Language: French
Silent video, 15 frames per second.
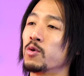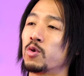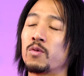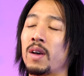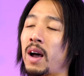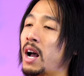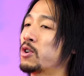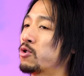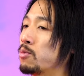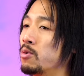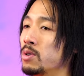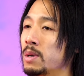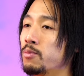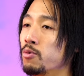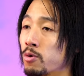Tu verras sur mon
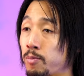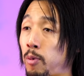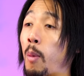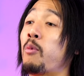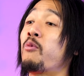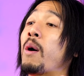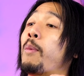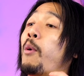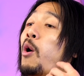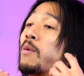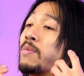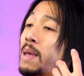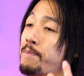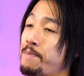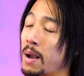e-book pour pouvoir
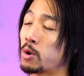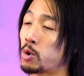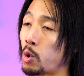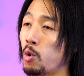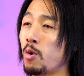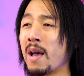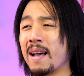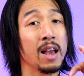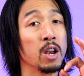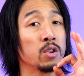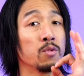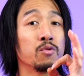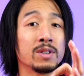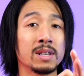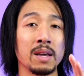prendre des pectoraux et je
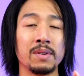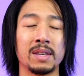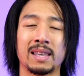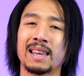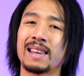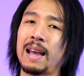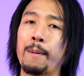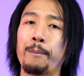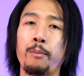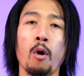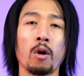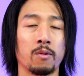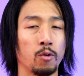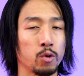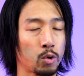vous invite,
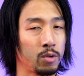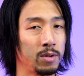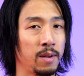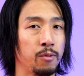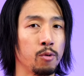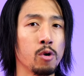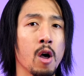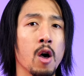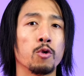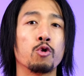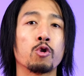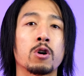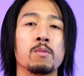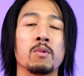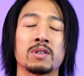qu'importe votre niveau, de
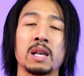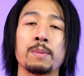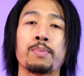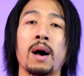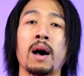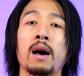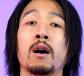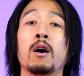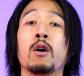commencer par